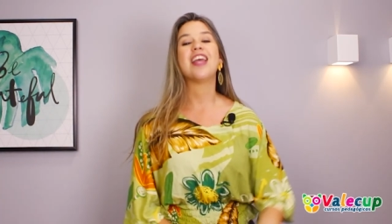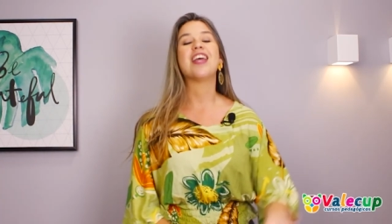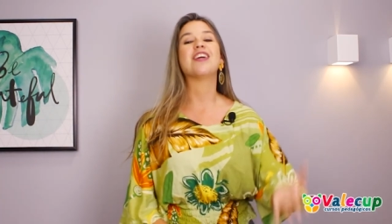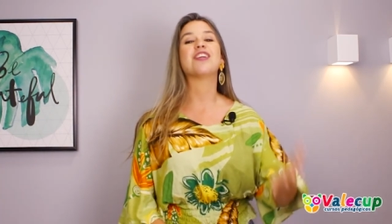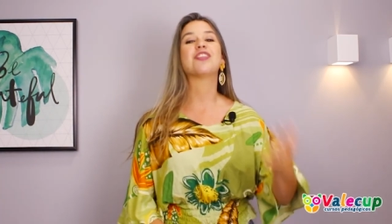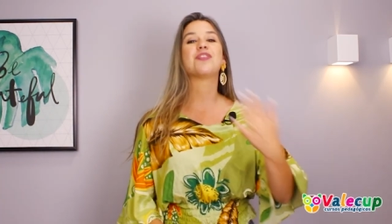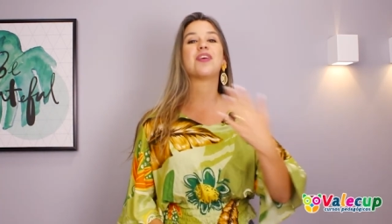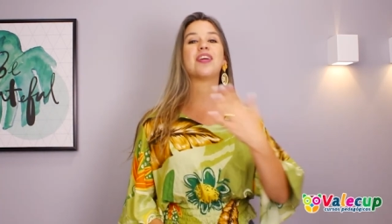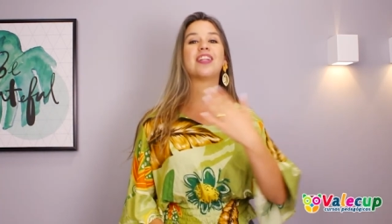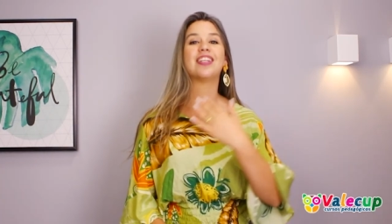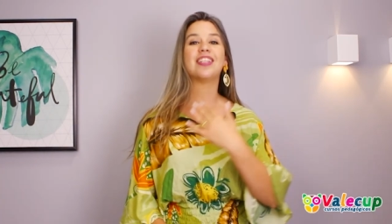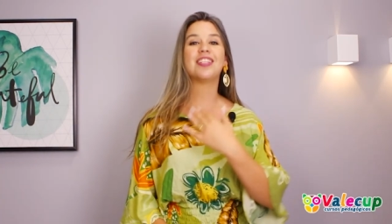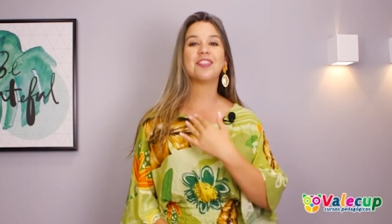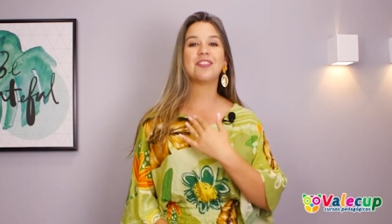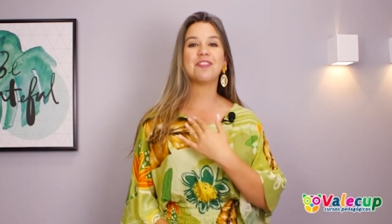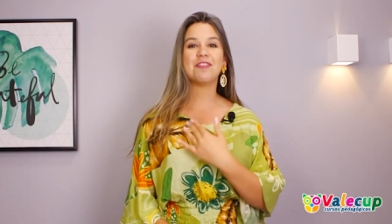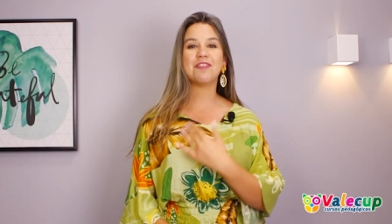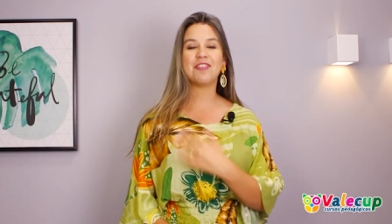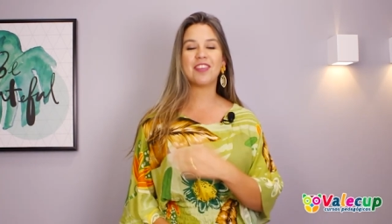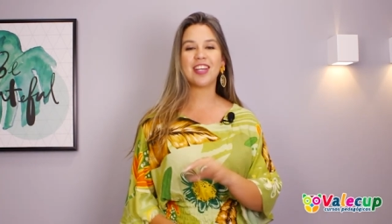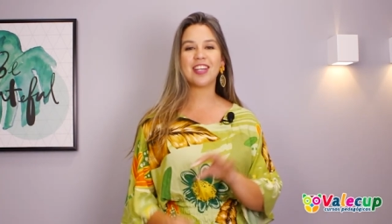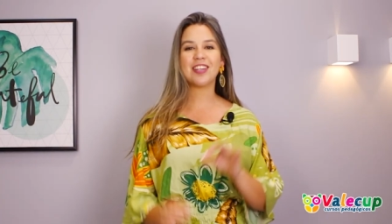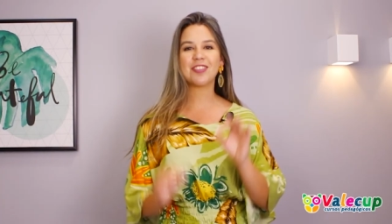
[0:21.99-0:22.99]
Eu sou a Nanda
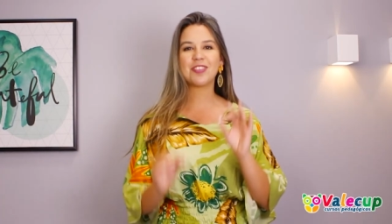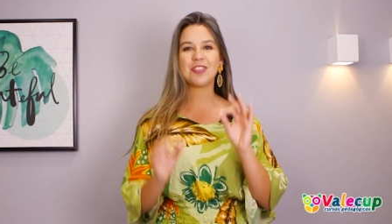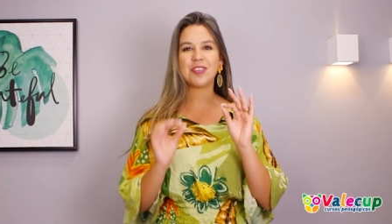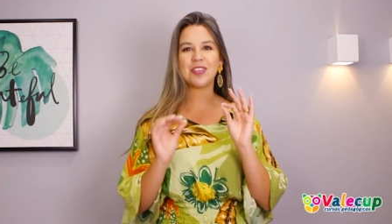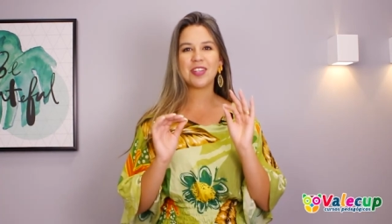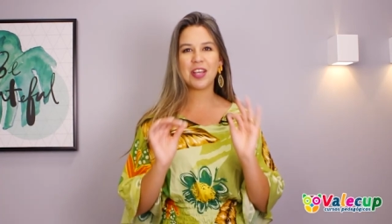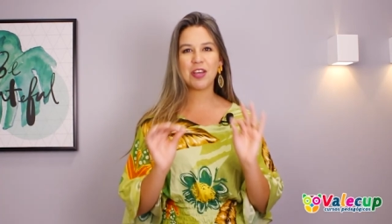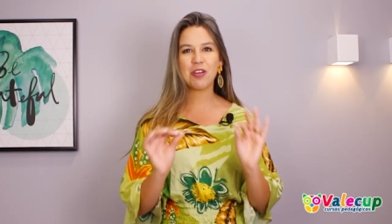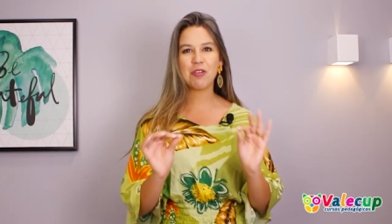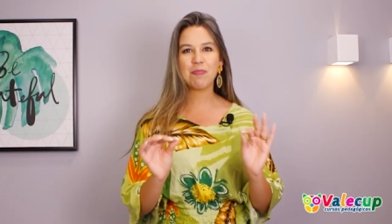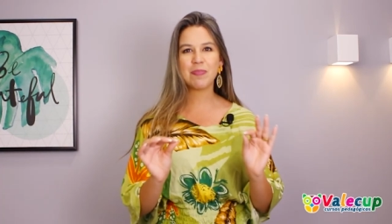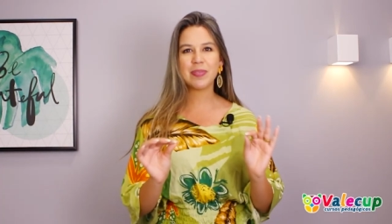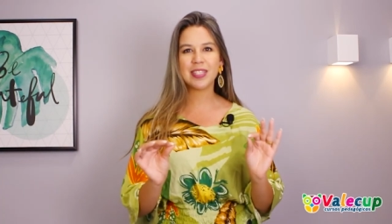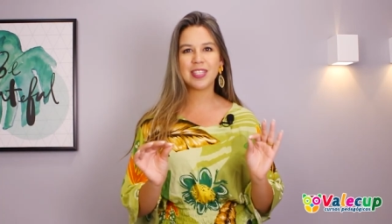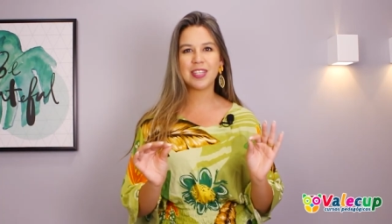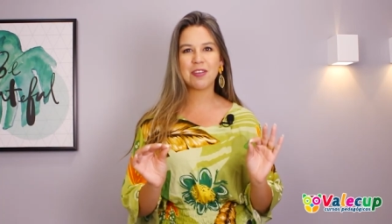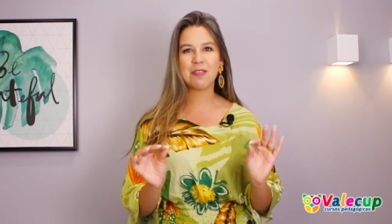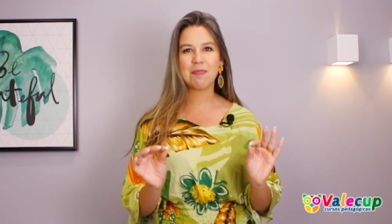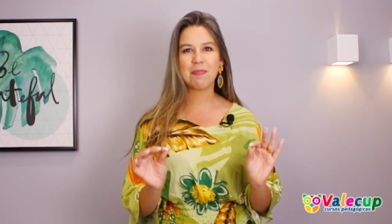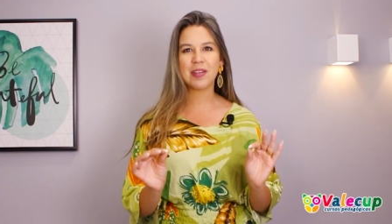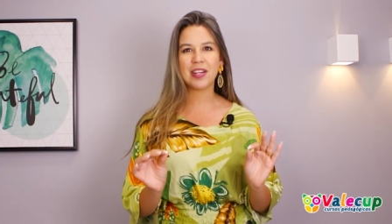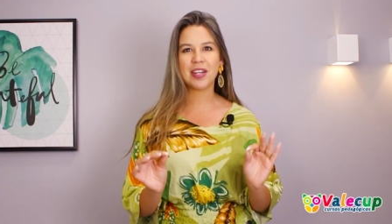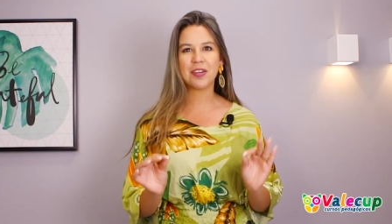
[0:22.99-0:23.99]
Gouveia, sou
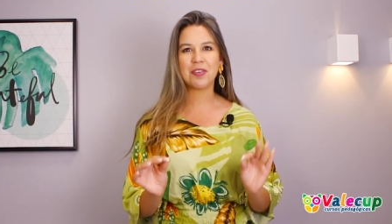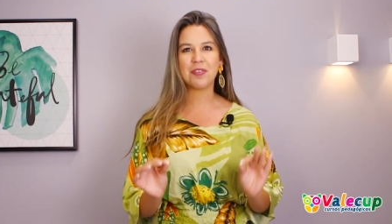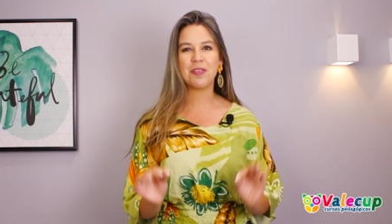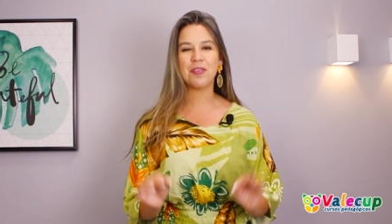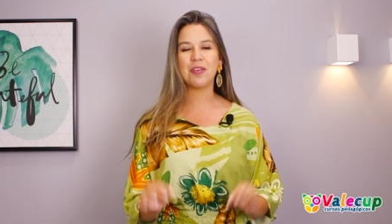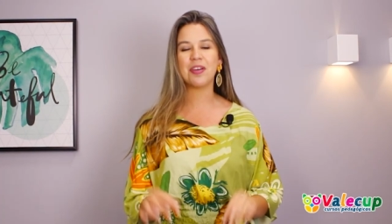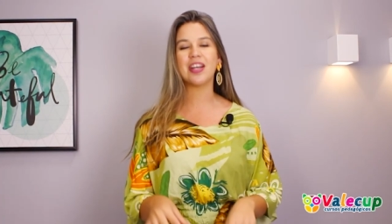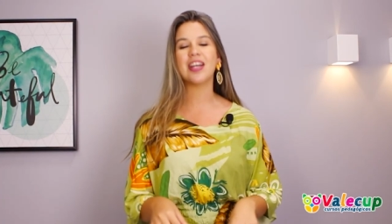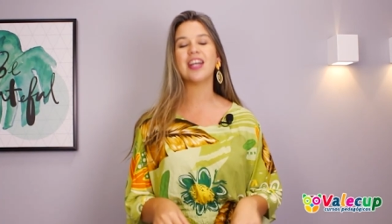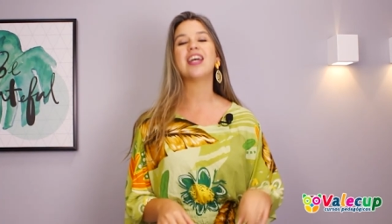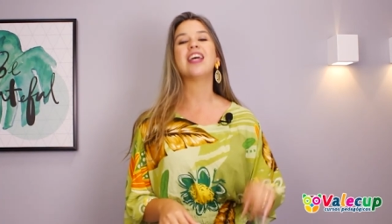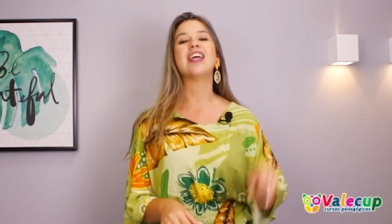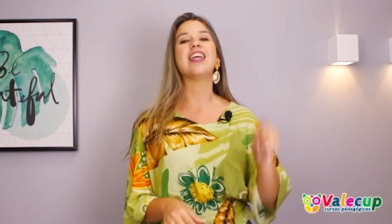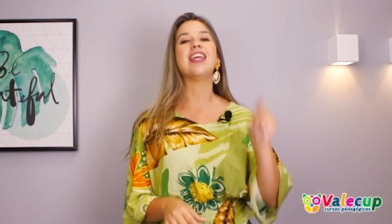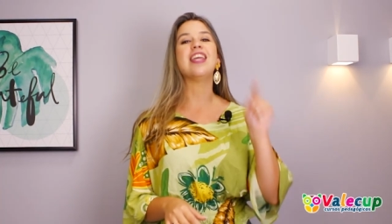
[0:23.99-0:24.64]
neuropsicopedagoga